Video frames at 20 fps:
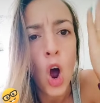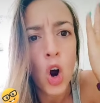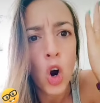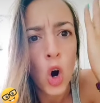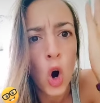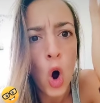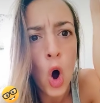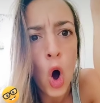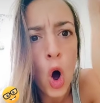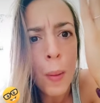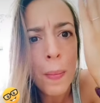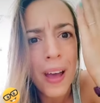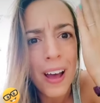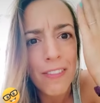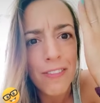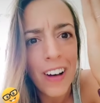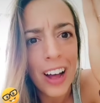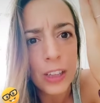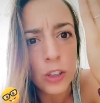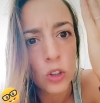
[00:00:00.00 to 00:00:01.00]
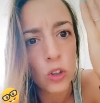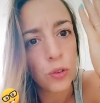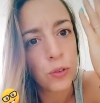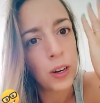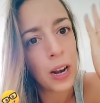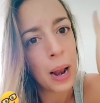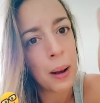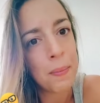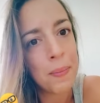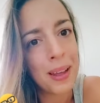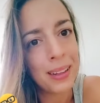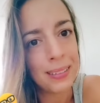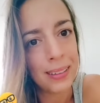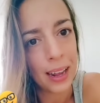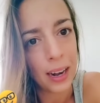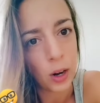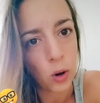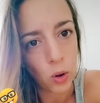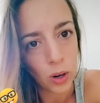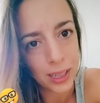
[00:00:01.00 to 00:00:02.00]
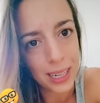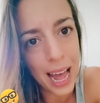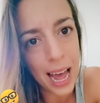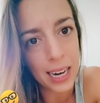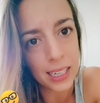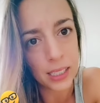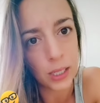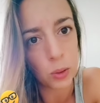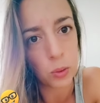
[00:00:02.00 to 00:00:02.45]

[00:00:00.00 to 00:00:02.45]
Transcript: come ha fatto finalmente a ricordarsi